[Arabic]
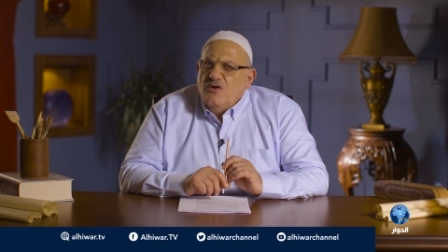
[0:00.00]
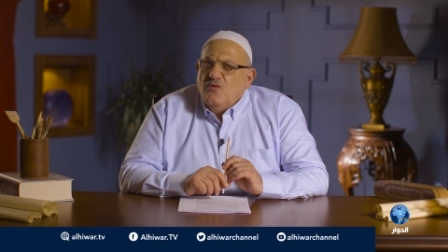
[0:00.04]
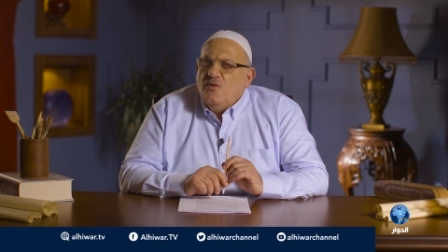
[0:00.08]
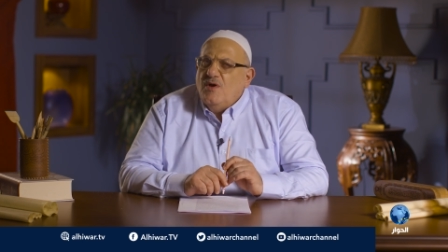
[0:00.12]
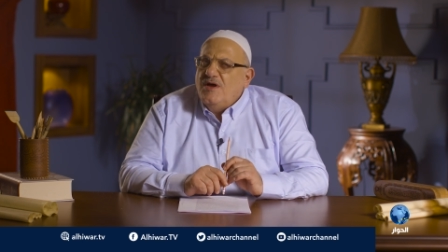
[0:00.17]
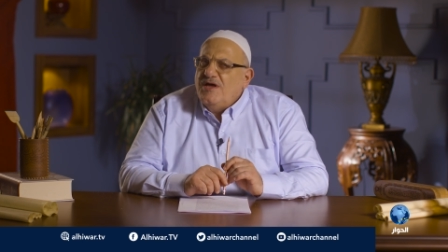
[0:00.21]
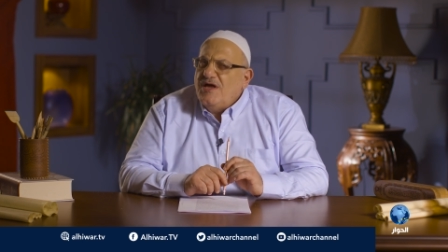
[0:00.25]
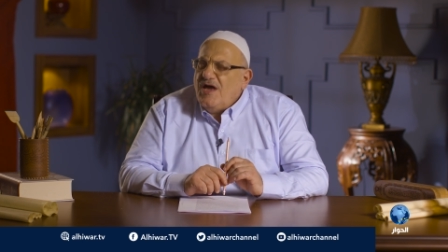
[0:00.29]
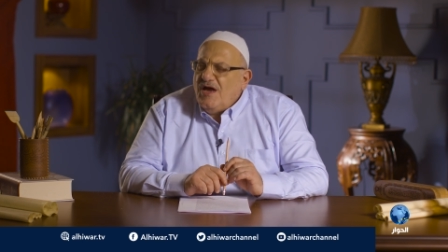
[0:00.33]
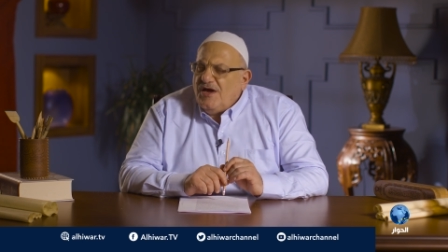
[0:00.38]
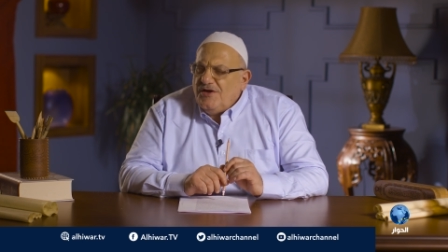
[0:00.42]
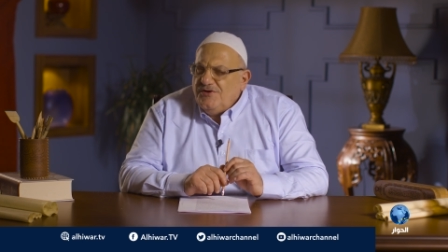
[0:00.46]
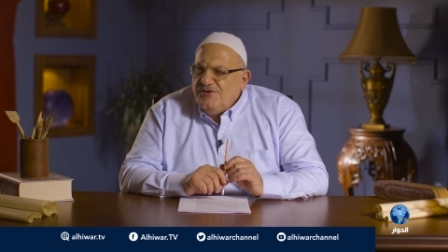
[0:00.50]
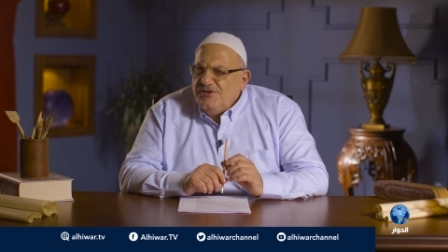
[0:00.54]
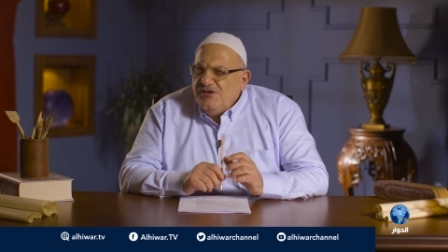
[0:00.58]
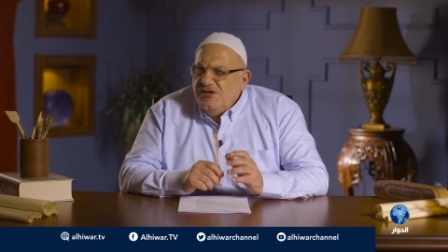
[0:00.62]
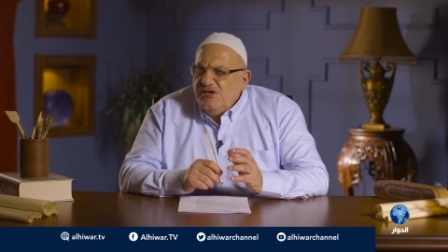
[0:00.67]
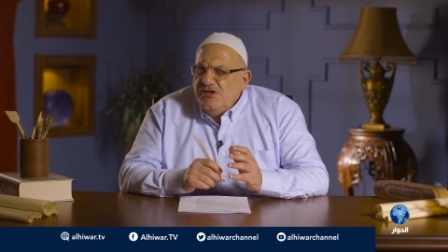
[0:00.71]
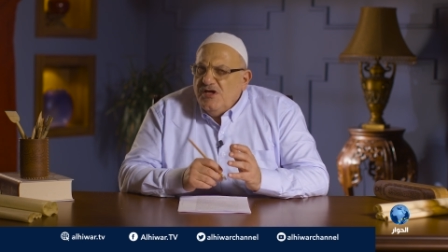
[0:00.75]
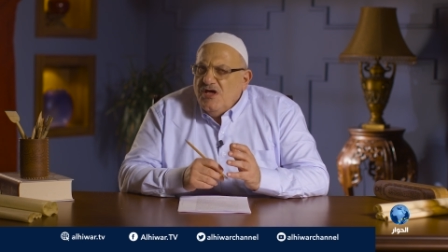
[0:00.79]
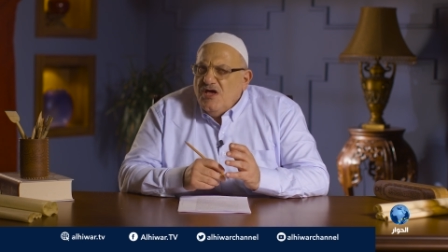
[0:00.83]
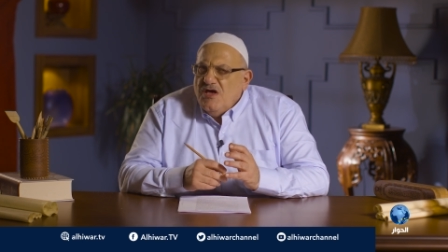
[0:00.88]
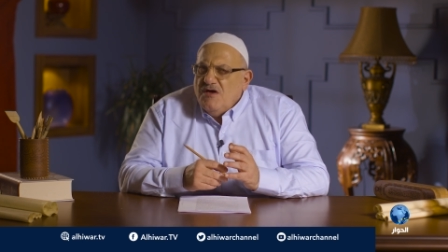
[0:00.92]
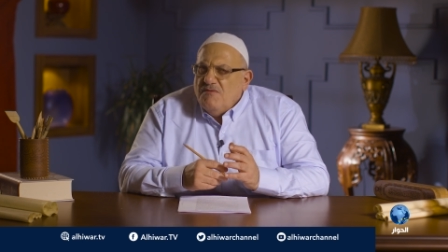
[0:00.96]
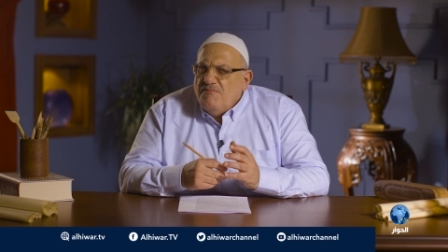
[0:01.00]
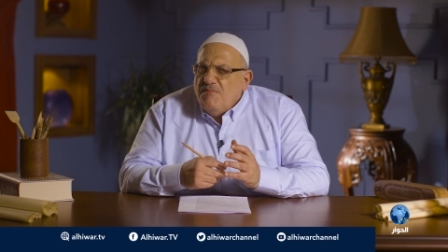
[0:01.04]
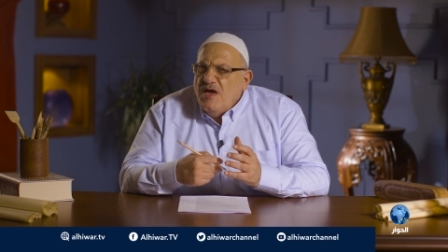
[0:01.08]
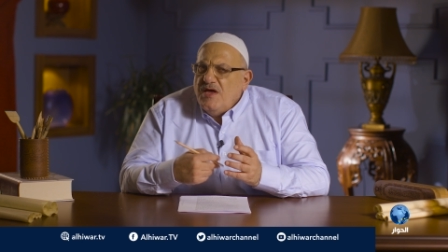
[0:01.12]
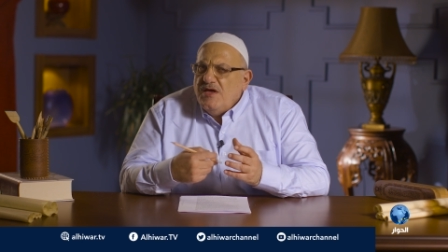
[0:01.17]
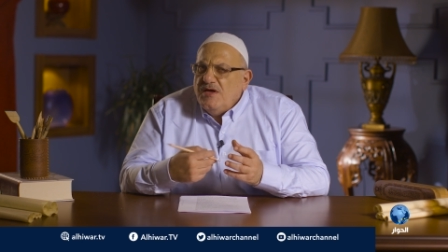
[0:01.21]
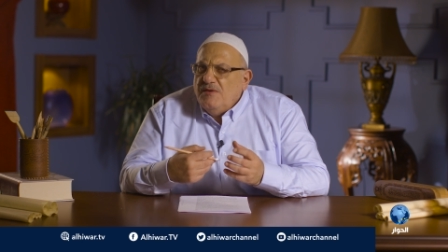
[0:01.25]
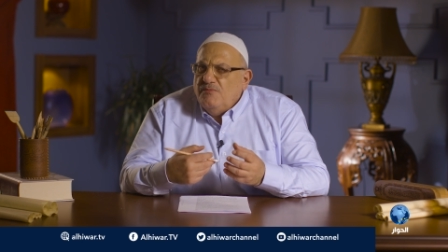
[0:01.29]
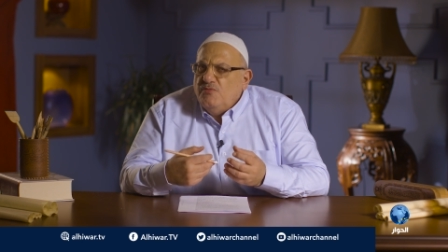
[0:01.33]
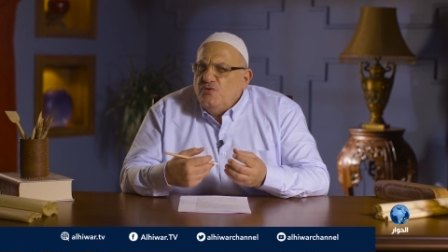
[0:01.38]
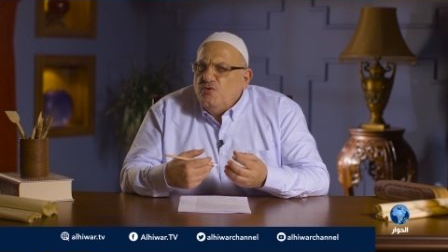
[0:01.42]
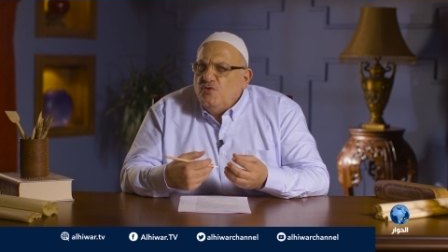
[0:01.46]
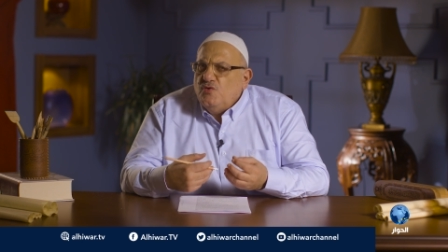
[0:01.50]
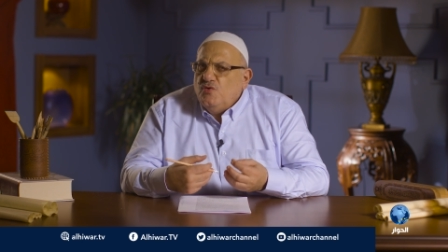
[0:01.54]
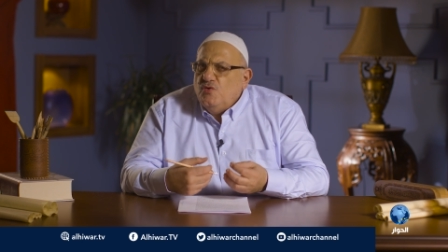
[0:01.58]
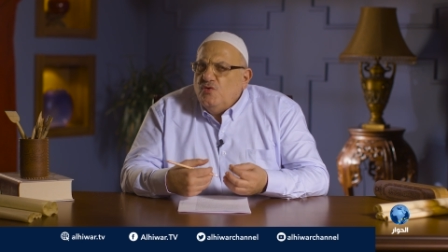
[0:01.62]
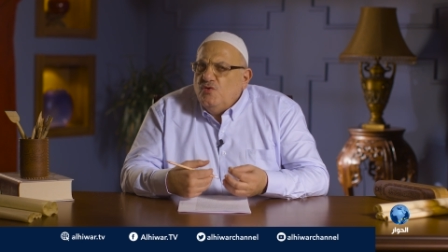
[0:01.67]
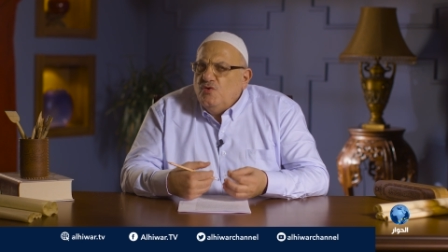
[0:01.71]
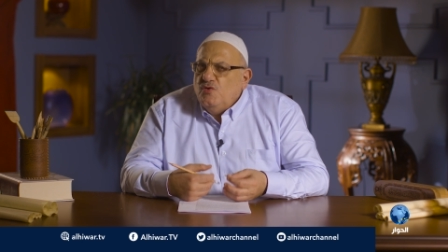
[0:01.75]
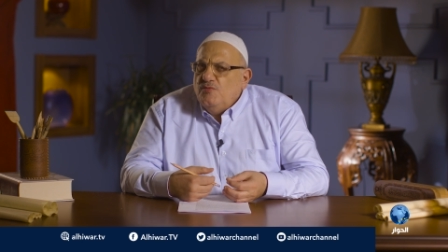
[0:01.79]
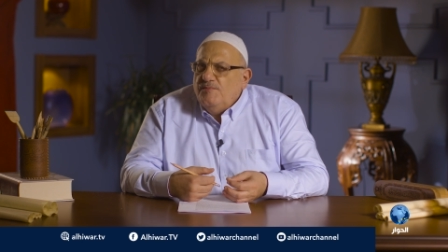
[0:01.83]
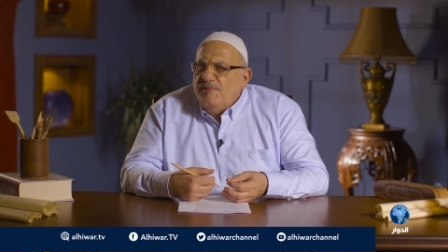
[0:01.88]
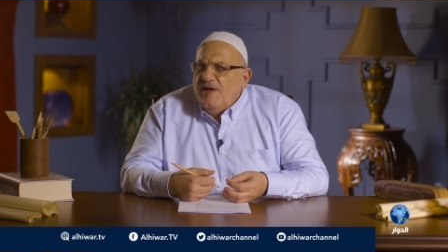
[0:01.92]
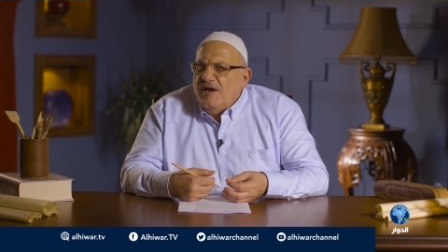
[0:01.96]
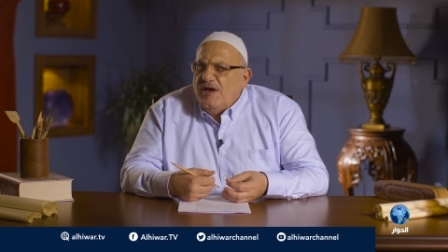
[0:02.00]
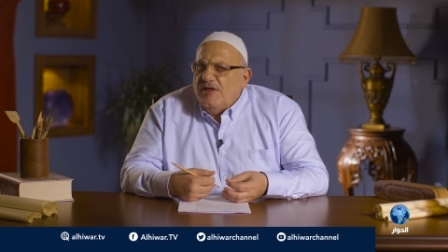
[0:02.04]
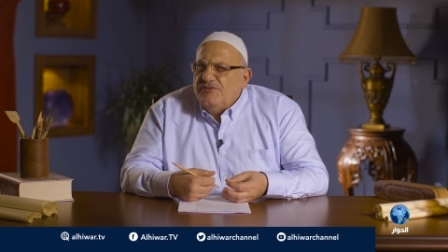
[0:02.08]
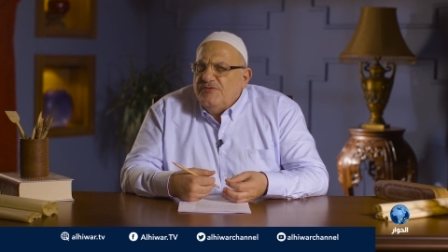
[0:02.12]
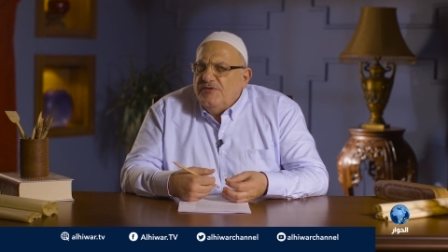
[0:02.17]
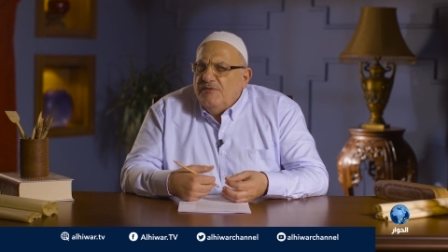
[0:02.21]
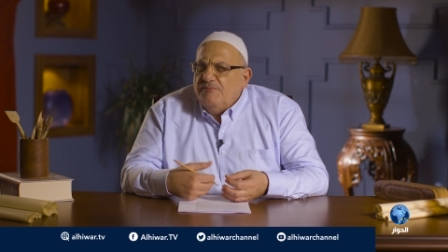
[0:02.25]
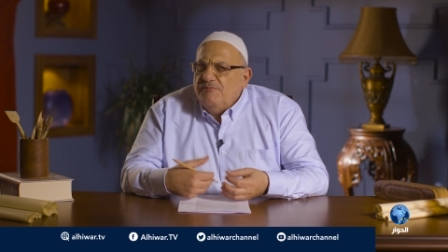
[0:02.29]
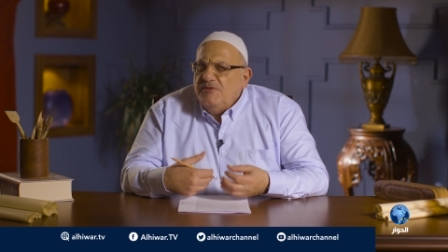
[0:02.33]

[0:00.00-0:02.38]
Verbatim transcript: ويعني ما يملكه البلد